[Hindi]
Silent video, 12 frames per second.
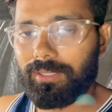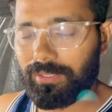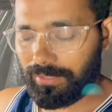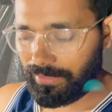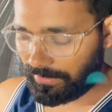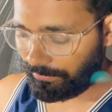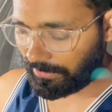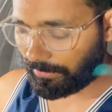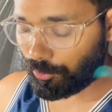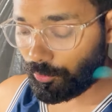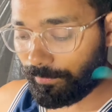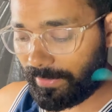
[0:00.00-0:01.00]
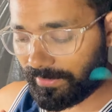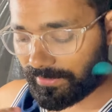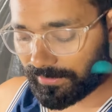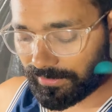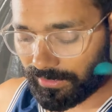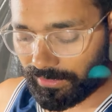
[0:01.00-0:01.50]
आ, मतलब जो
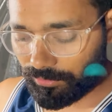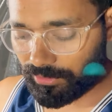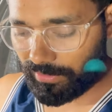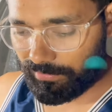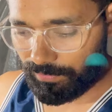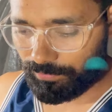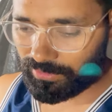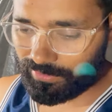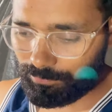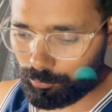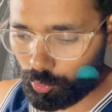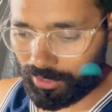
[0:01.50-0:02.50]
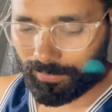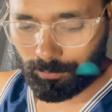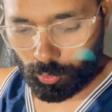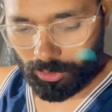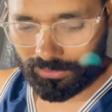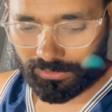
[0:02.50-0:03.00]
मेडिसिन दी है उसका भी मतलब पूरा का
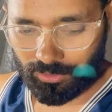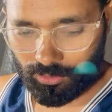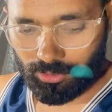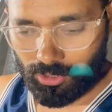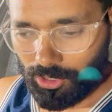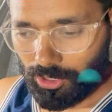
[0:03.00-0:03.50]
पूरा असर हो